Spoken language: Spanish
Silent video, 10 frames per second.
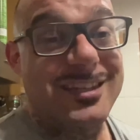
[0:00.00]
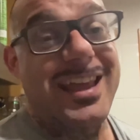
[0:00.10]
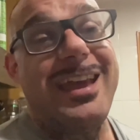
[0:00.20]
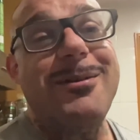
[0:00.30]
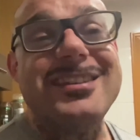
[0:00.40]

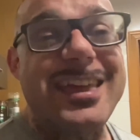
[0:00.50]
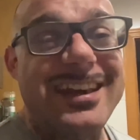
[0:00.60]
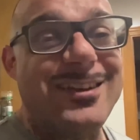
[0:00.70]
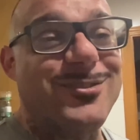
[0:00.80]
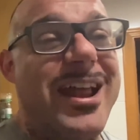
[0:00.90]
Sé que vais a
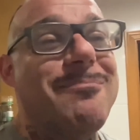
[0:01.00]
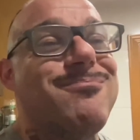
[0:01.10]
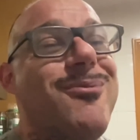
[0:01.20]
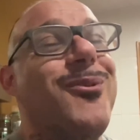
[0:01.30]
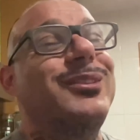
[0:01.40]
decir que es una
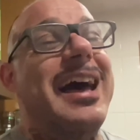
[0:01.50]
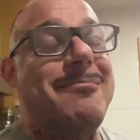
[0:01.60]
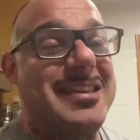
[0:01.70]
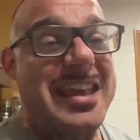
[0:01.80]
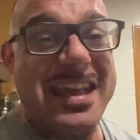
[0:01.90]
puta
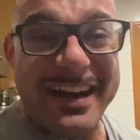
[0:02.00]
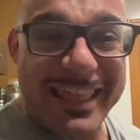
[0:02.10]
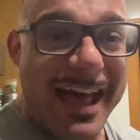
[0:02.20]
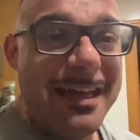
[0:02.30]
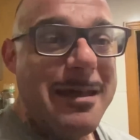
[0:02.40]

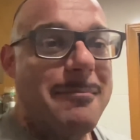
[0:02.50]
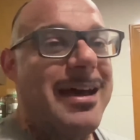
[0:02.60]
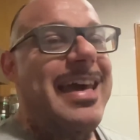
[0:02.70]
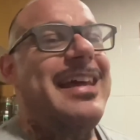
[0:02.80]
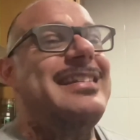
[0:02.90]
mierda.
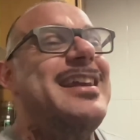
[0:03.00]
ver,